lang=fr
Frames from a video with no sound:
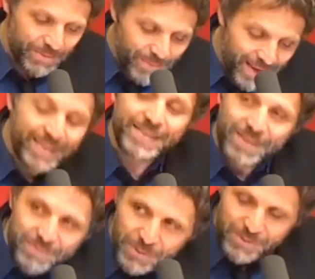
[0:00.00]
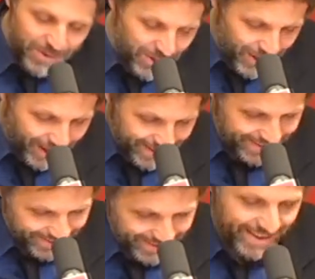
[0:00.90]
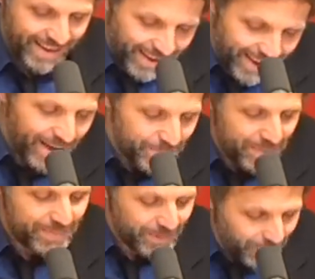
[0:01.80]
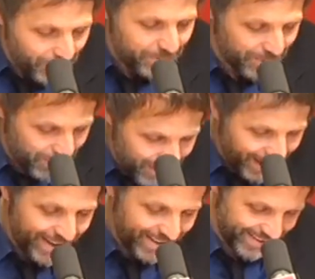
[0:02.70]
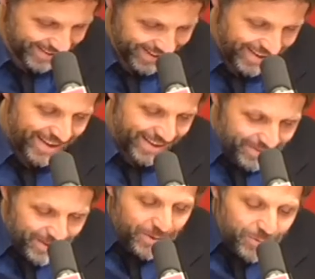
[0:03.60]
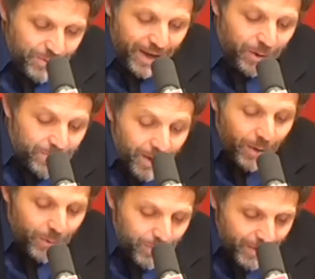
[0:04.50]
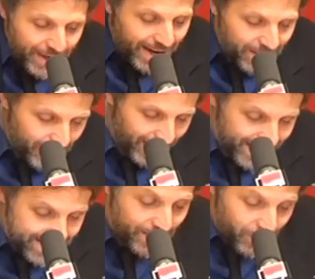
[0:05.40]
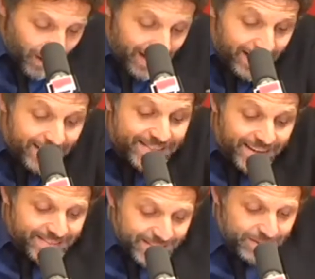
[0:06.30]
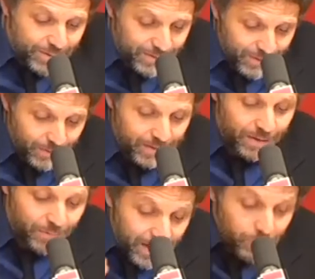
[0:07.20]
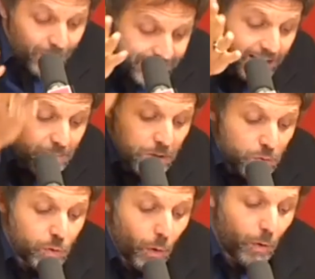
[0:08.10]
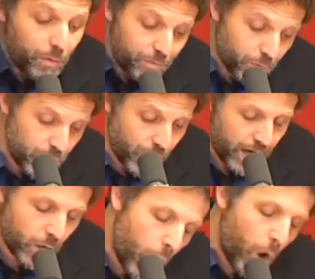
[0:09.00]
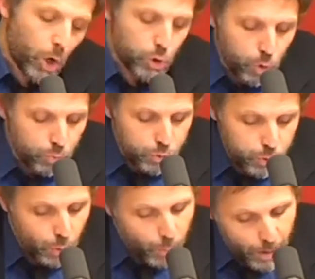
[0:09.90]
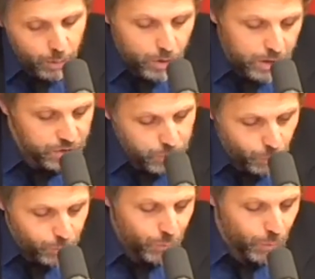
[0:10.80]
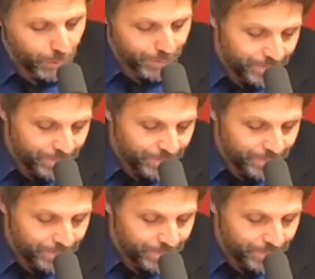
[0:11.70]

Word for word: bien, c'est François Chérec. Écrire un papier drôle sur Chérec, ils viennent d'ouvrir une école du rire à Paris, ça pourrait être l'exercice de sortie. Faites-moi cinq minutes drôles sur Chérec. Oh non, monsieur, pas lui, c'est trop dur.